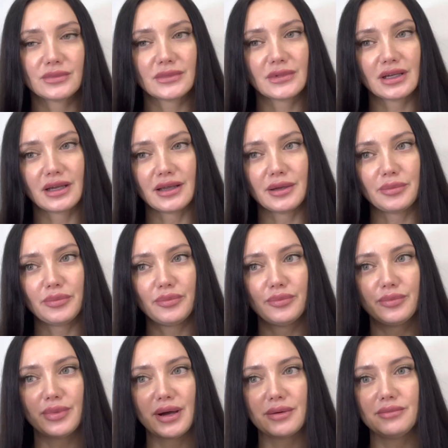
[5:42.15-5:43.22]
такая
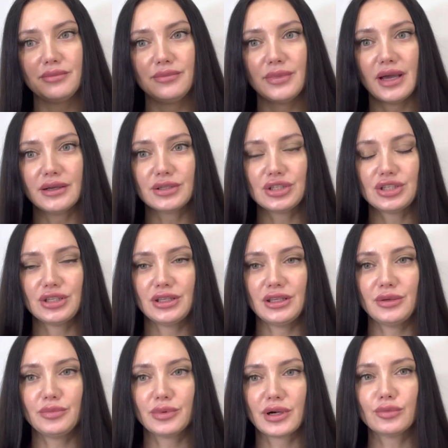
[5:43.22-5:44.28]
помягче
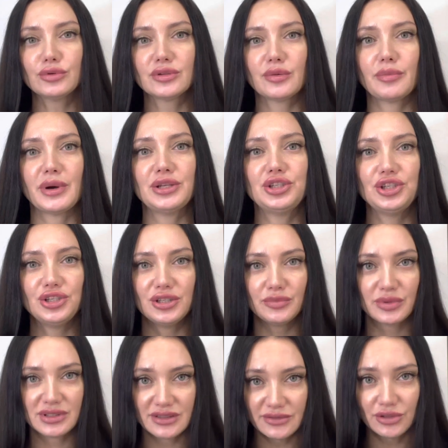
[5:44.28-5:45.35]
и как будто почище,
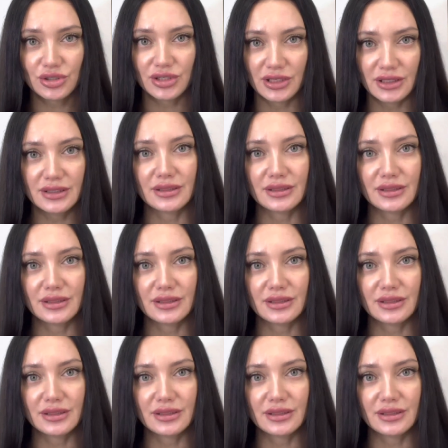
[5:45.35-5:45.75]
посвежее.